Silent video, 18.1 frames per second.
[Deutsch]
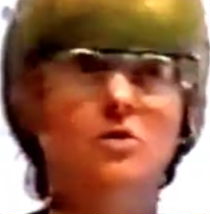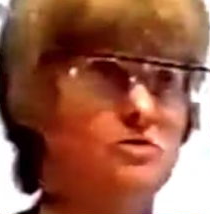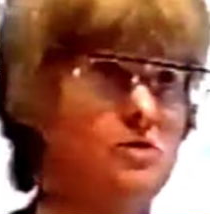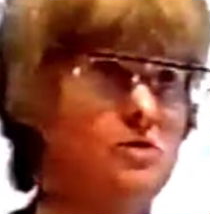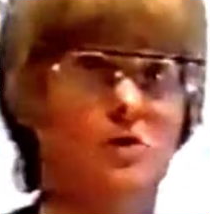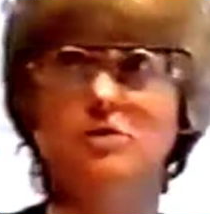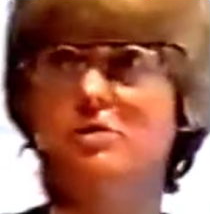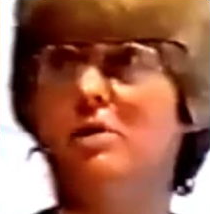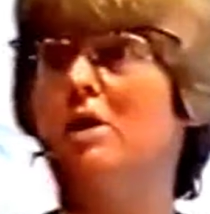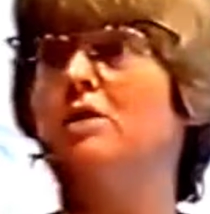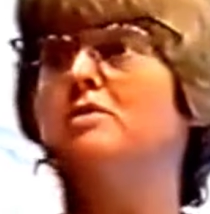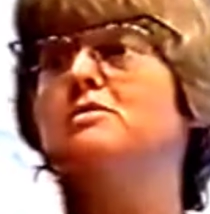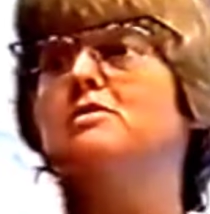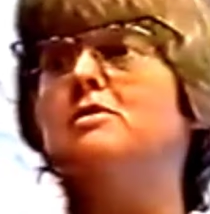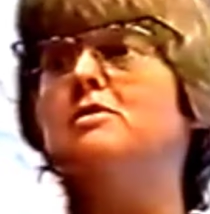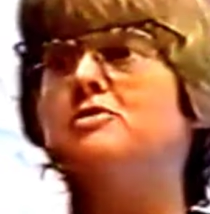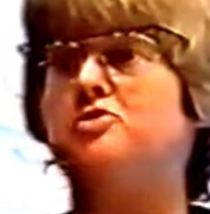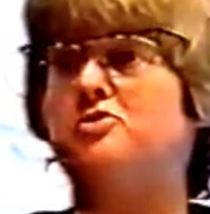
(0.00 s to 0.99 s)
Die Leute
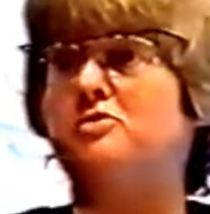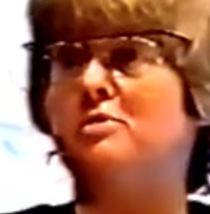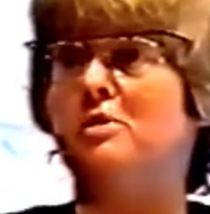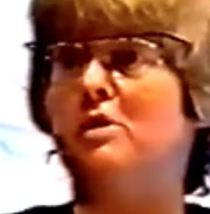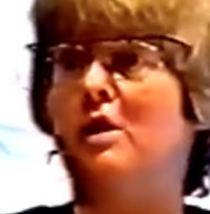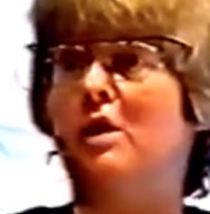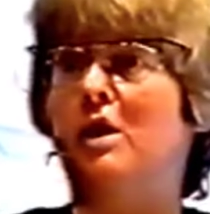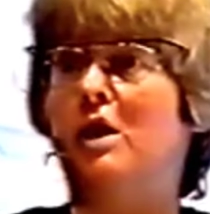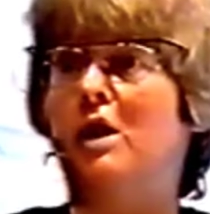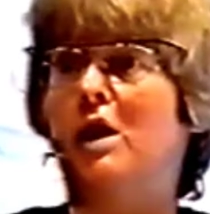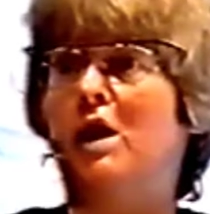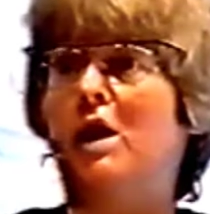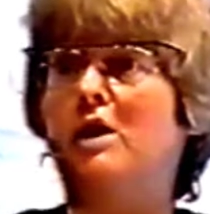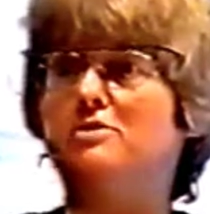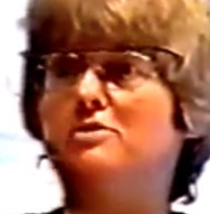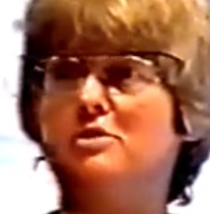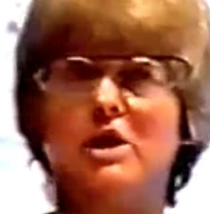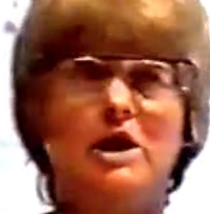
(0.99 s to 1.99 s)
hatten Lust.
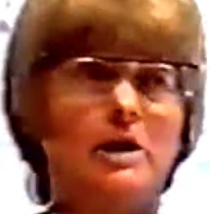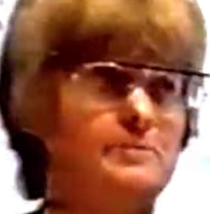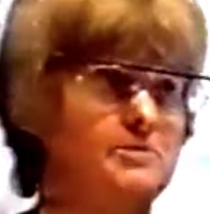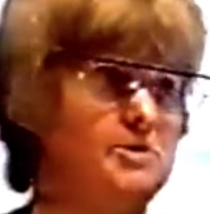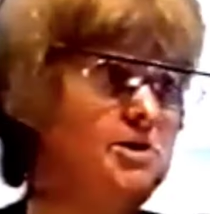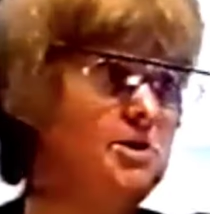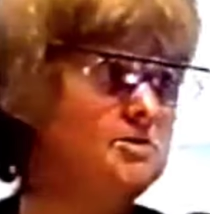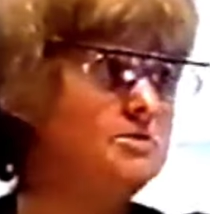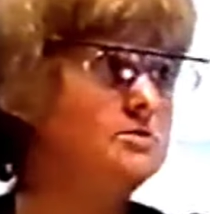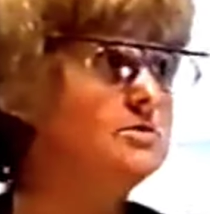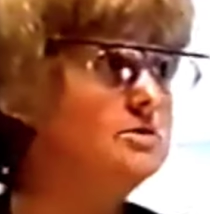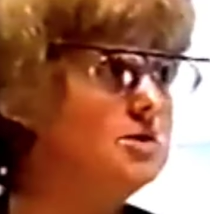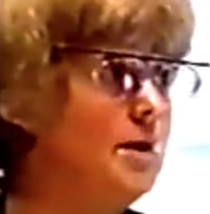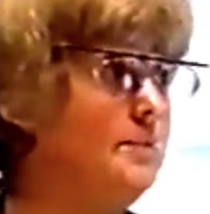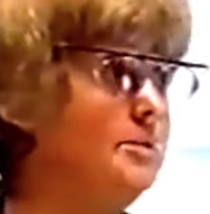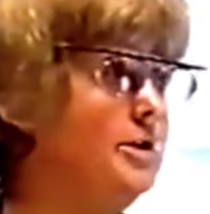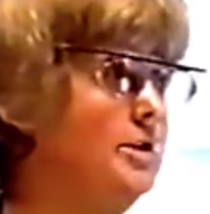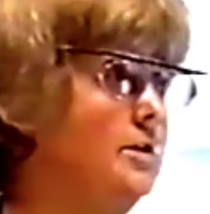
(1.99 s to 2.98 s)
Also kamen die jetzt
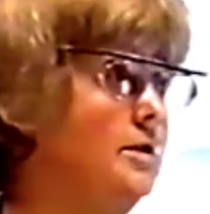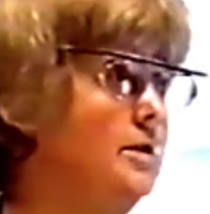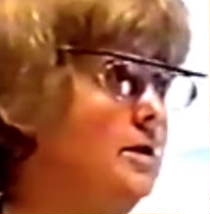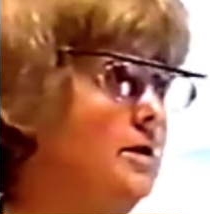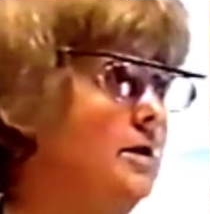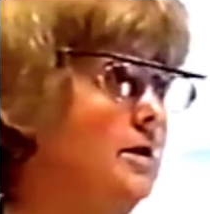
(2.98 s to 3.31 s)
zusammen.